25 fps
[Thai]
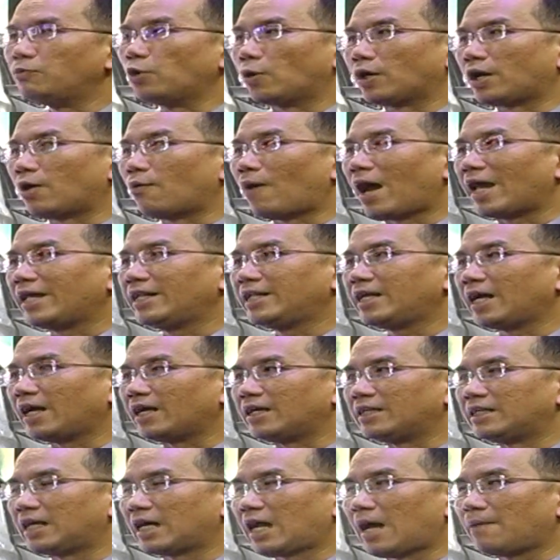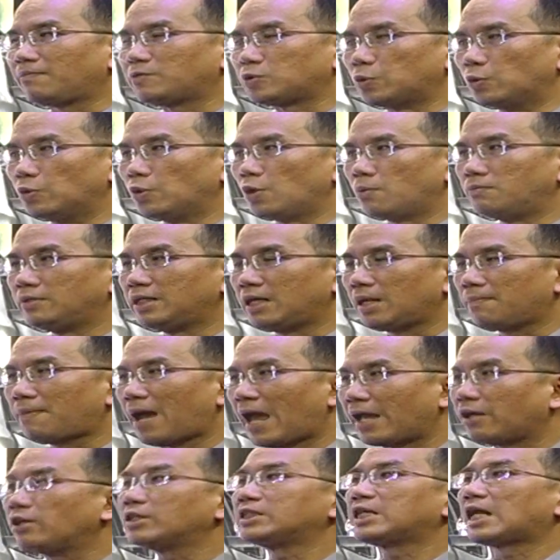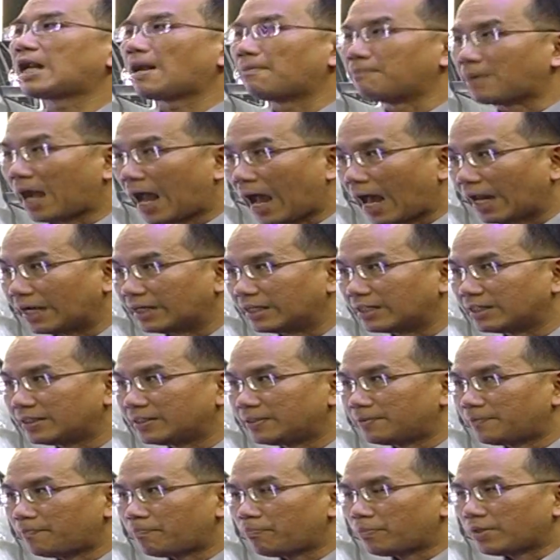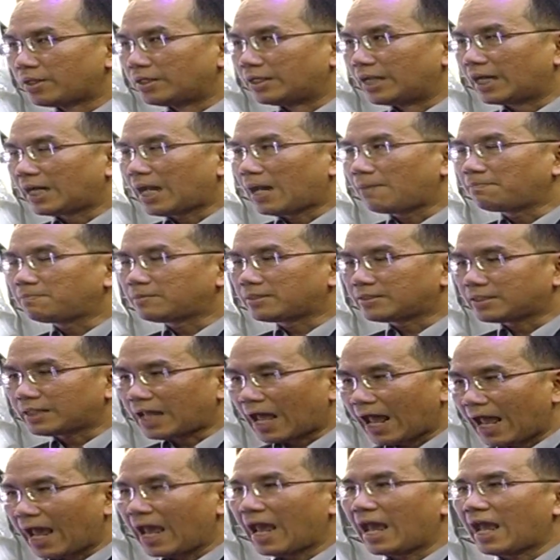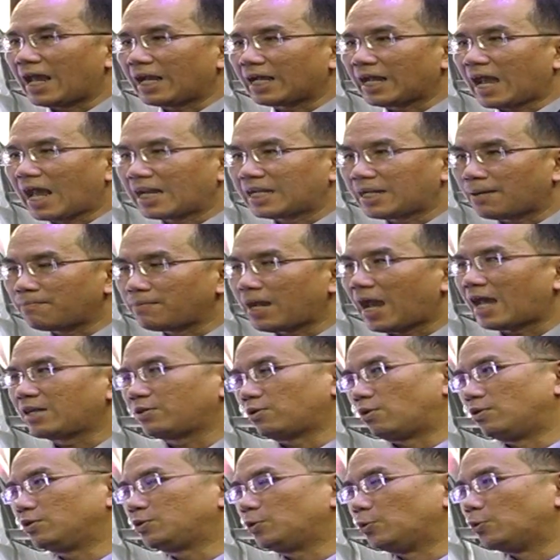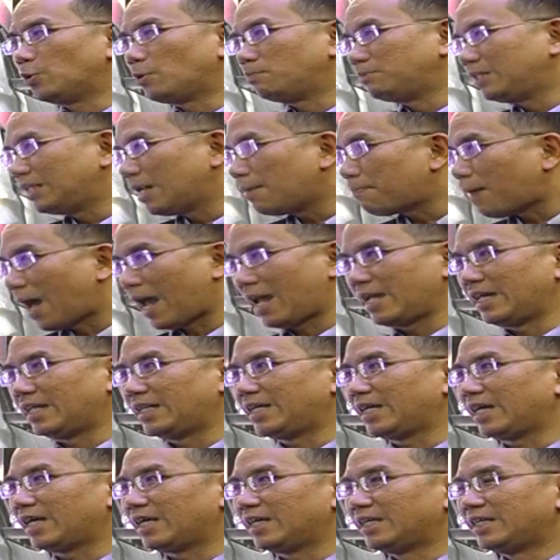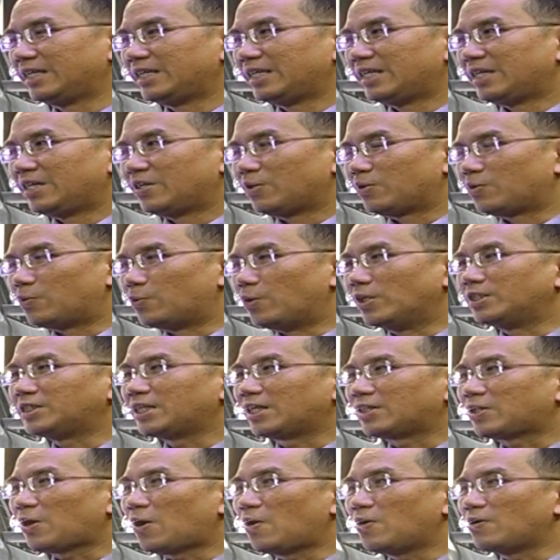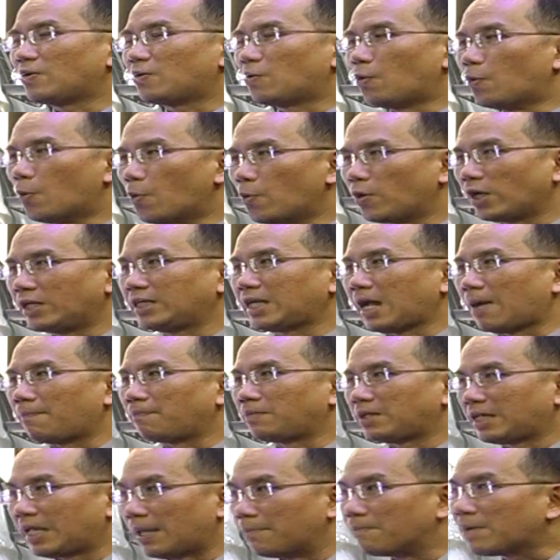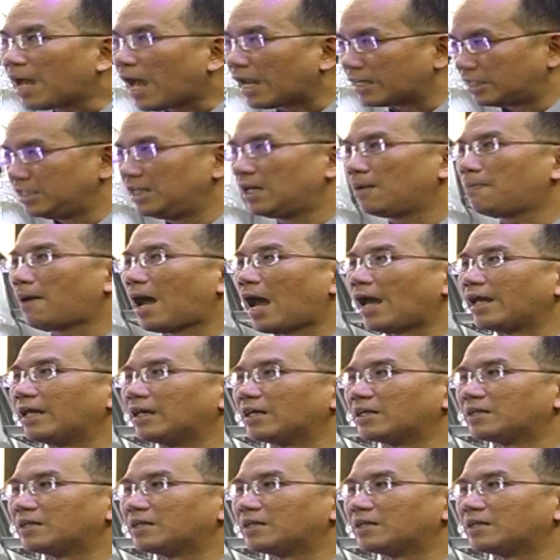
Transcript: กำหนดเอาไว้เนี่ยนะครับ ถุงลมนิรภัยก็จะทำงาน ครับ นะครับ แต่การทำงานของถุงลมนิรภัยเนี่ยควรจะต้องคู่กันกับเข็มขัดนิรภัย